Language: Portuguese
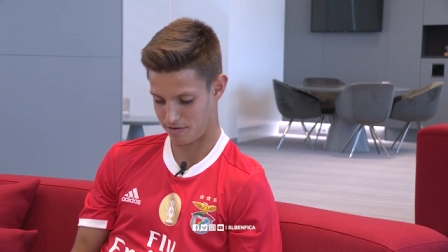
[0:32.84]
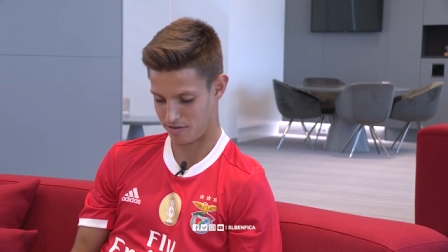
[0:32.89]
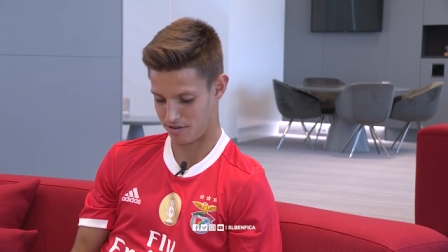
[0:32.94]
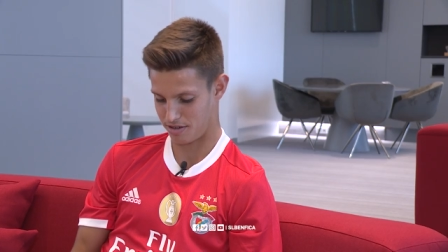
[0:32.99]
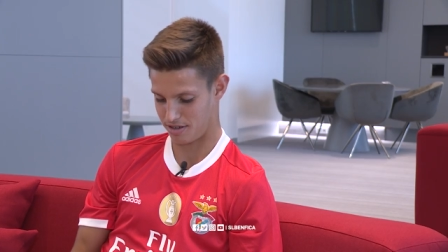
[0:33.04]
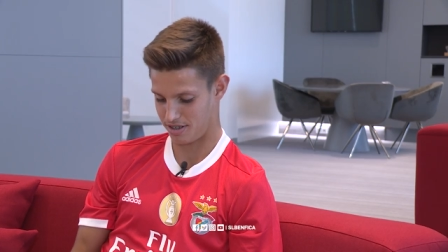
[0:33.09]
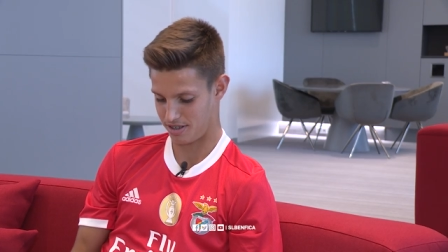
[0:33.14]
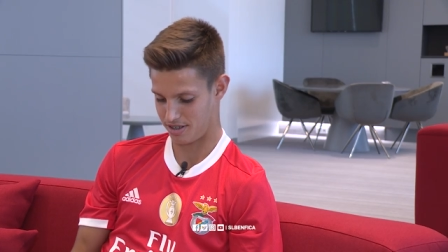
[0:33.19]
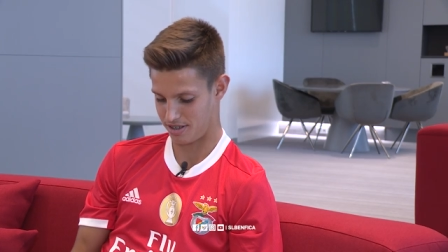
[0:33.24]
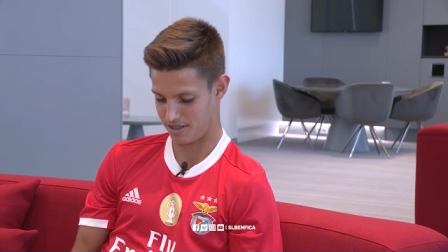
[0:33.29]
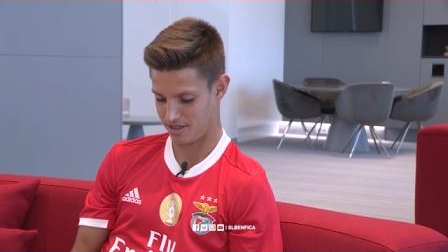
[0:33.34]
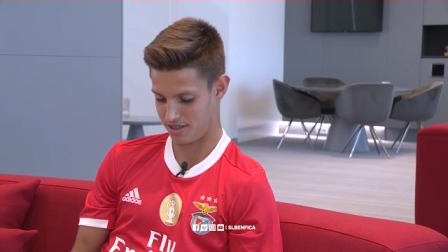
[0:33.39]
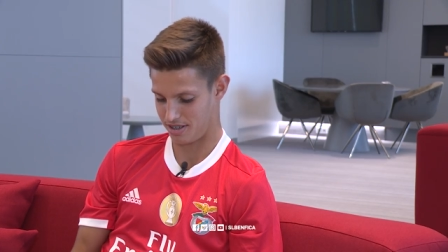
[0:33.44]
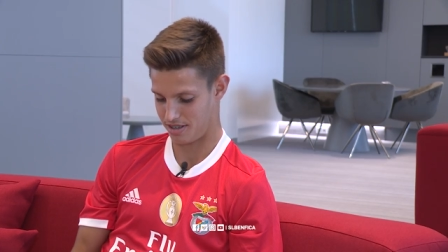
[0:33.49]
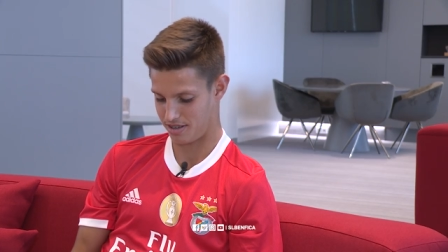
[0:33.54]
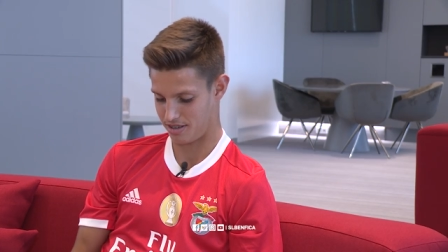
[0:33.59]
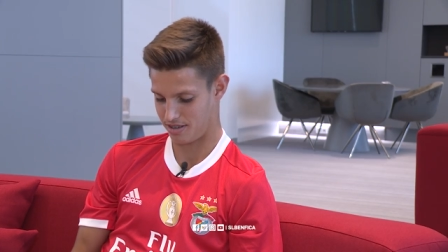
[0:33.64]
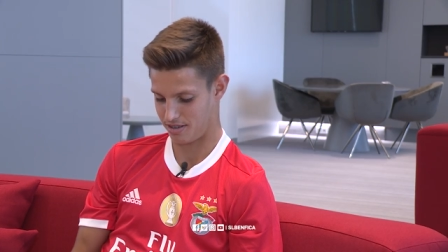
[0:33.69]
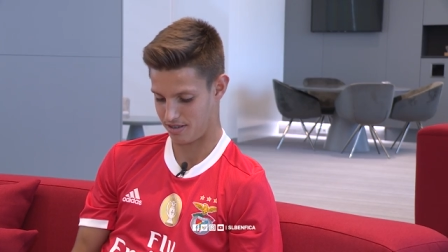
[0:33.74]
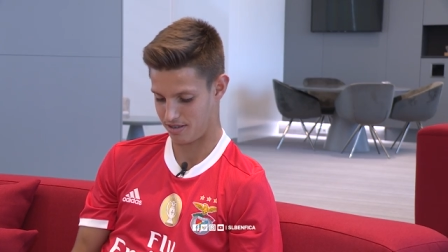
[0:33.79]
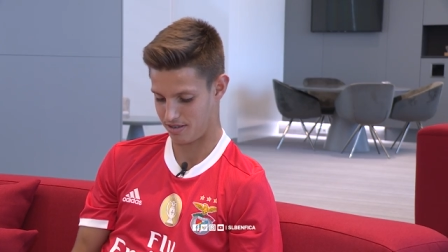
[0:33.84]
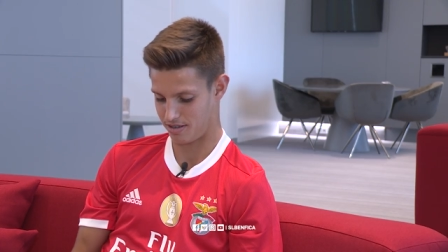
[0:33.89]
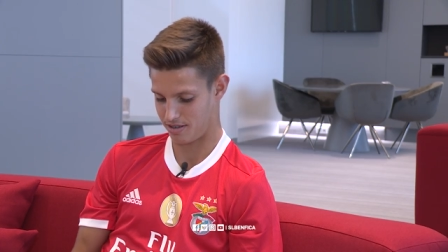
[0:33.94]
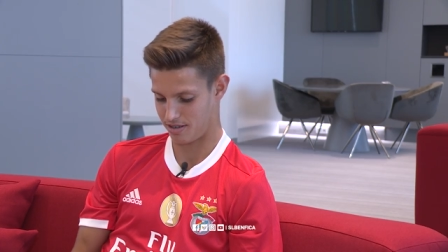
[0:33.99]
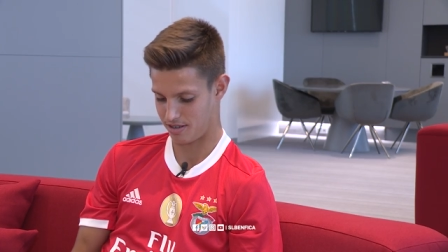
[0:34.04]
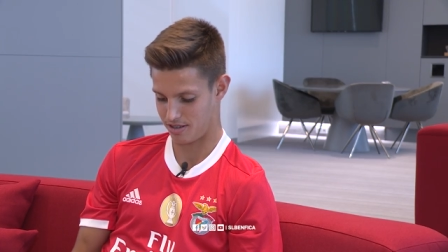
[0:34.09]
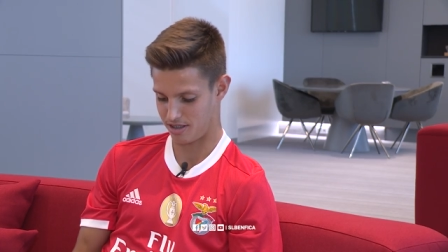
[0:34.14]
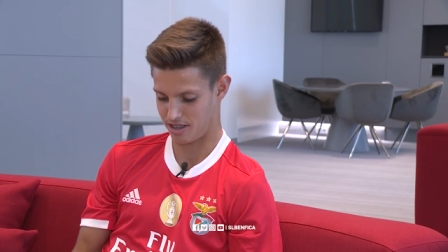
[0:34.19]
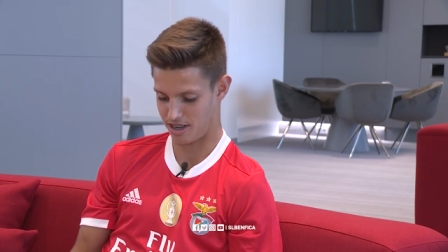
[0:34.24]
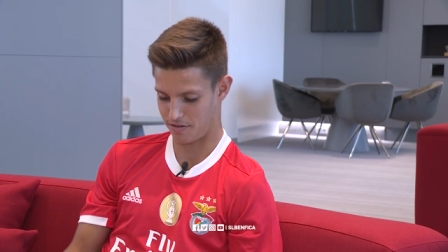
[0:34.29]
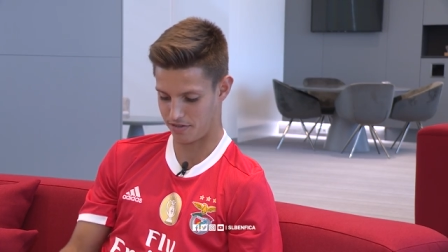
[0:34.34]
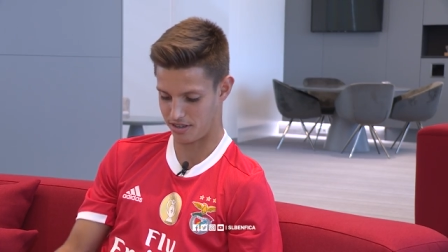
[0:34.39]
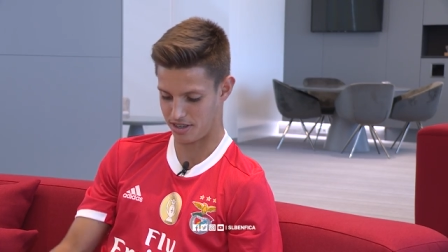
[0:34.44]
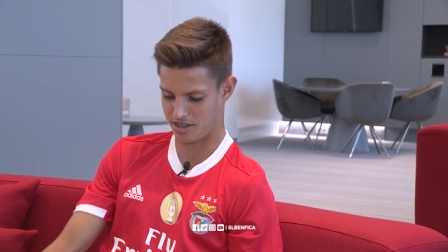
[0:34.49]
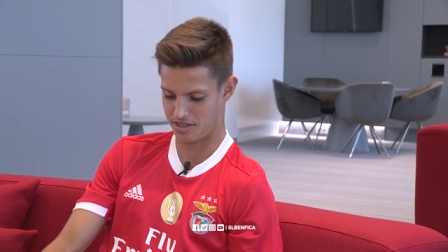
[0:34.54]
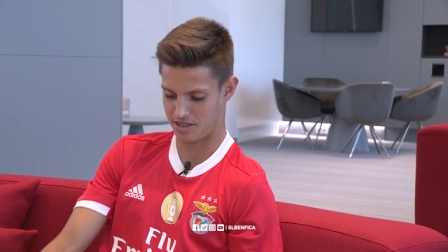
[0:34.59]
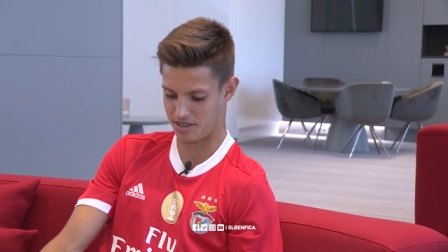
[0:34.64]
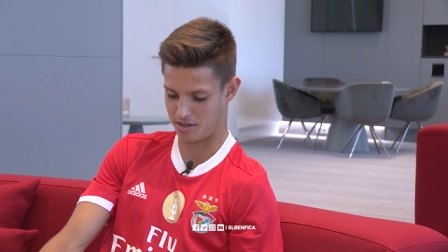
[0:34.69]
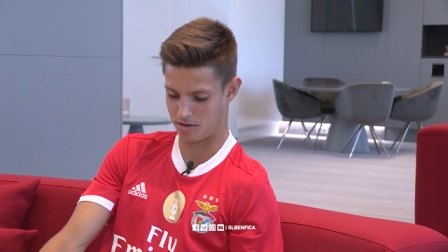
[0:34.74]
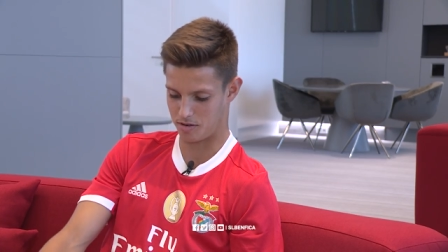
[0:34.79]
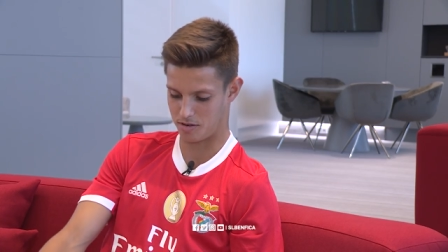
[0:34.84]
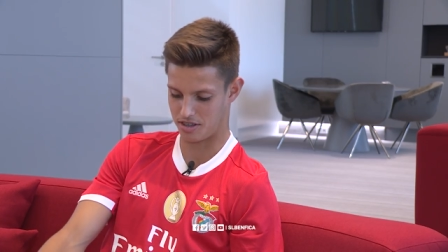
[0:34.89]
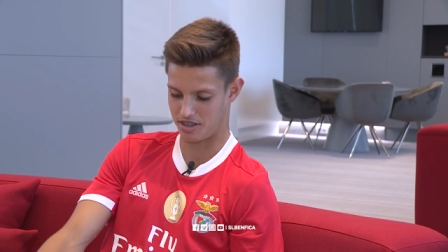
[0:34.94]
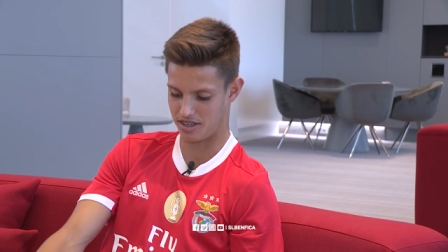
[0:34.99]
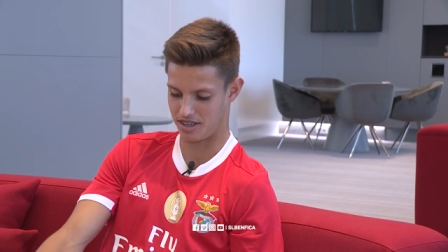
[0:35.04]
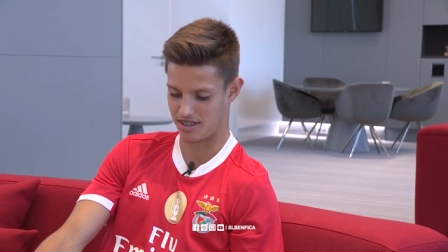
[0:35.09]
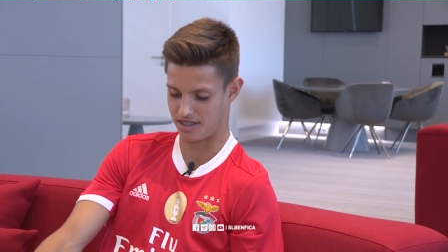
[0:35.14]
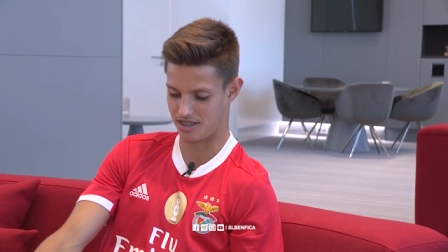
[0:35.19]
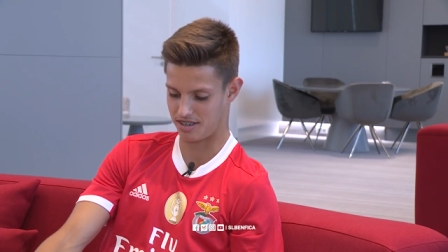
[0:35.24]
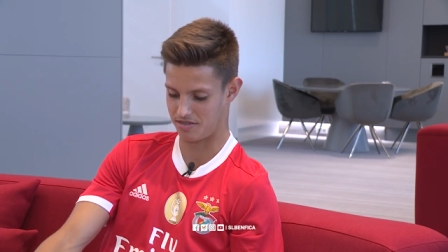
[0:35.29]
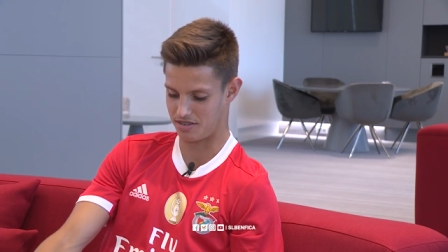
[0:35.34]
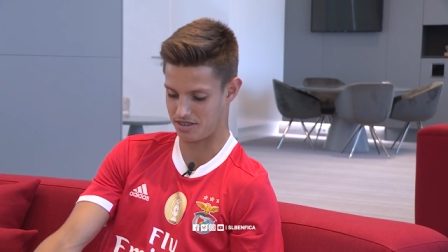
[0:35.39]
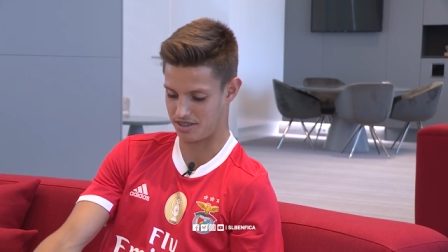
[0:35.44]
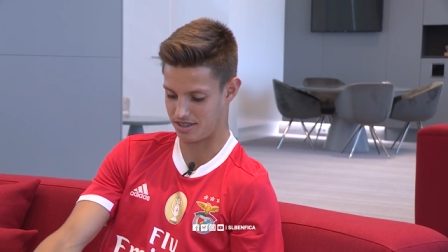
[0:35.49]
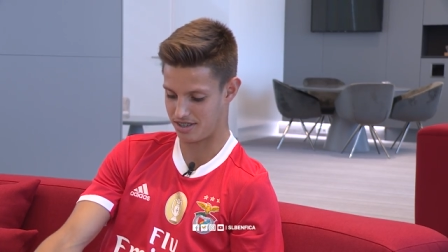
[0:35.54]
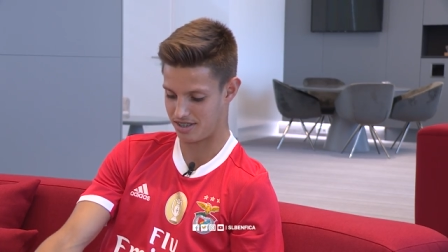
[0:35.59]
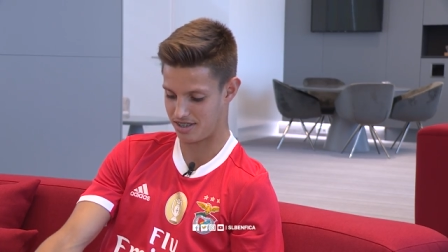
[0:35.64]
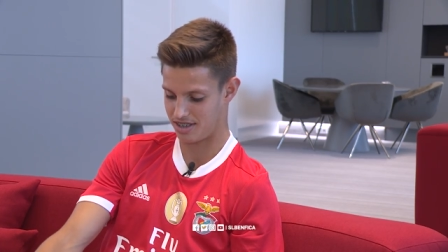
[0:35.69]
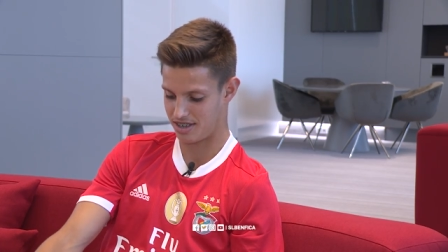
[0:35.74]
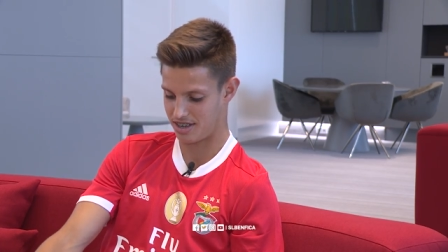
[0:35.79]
foi. Deve ter sido quando entrava.